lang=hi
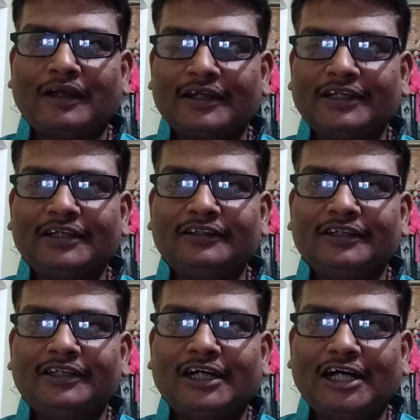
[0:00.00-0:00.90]
अर्थात
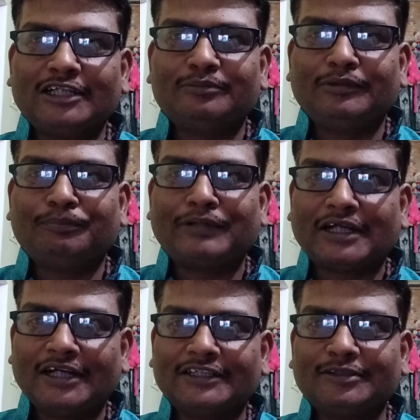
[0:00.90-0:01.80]
आत्म
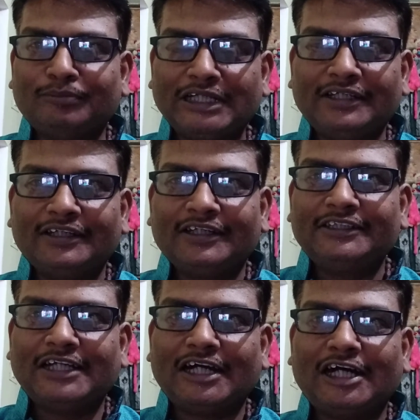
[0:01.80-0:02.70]
प्रकाश मणि
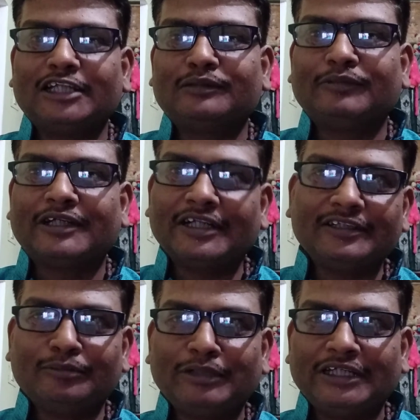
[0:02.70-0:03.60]
या
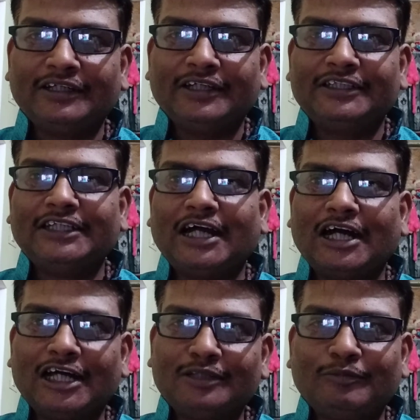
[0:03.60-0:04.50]
आत्म मणि या
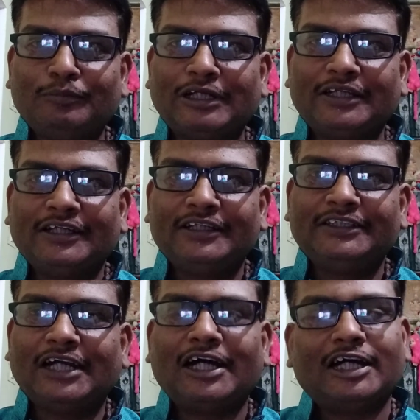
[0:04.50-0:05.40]
आत्म मणि
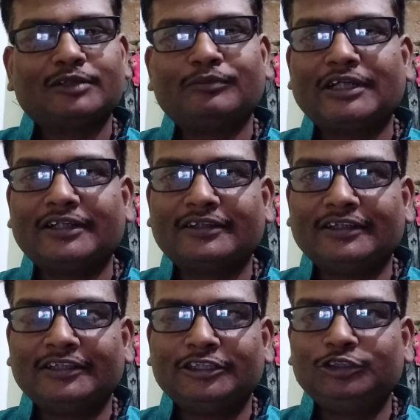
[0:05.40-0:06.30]
या आत्मरत्न
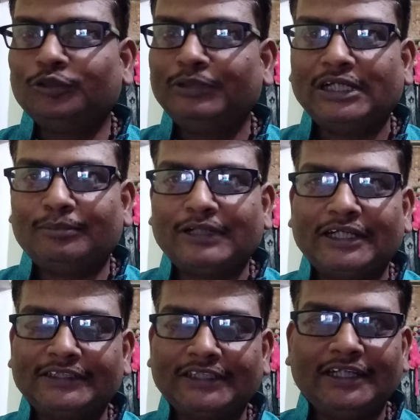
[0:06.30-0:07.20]
जो भी आप
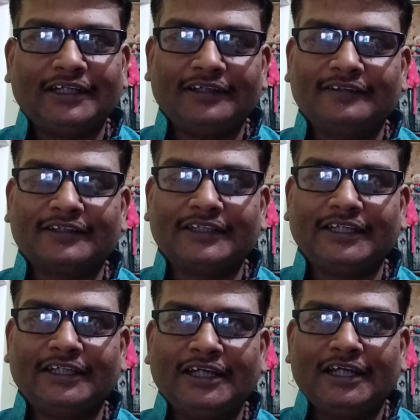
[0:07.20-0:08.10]
कहना चाहें कह सकते
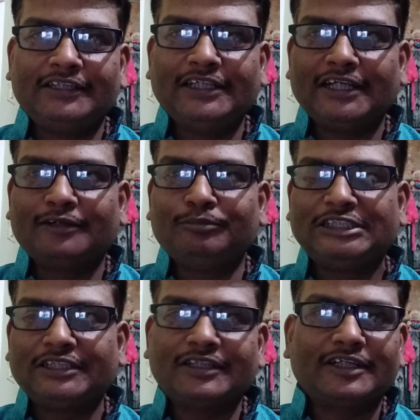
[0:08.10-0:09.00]
हैं ये एक
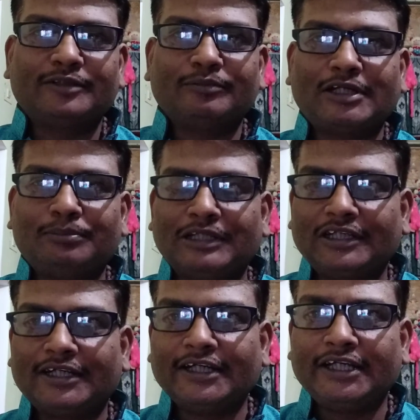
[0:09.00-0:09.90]
विचित्र किस्म का
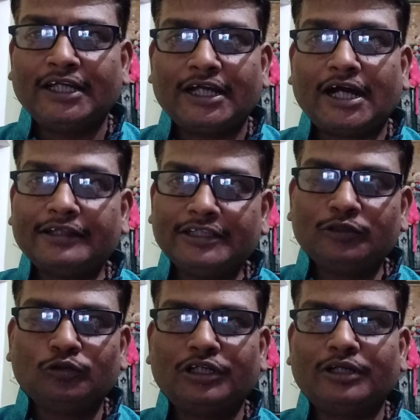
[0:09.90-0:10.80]
पत्थर है अति
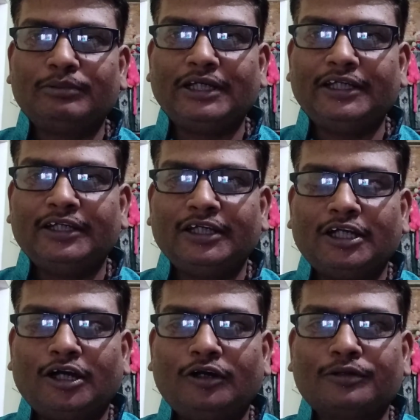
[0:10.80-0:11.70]
दुर्लभ है
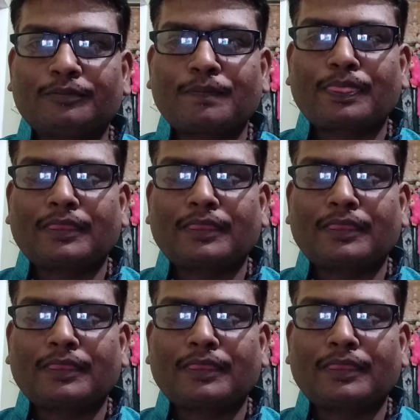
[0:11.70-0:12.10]
और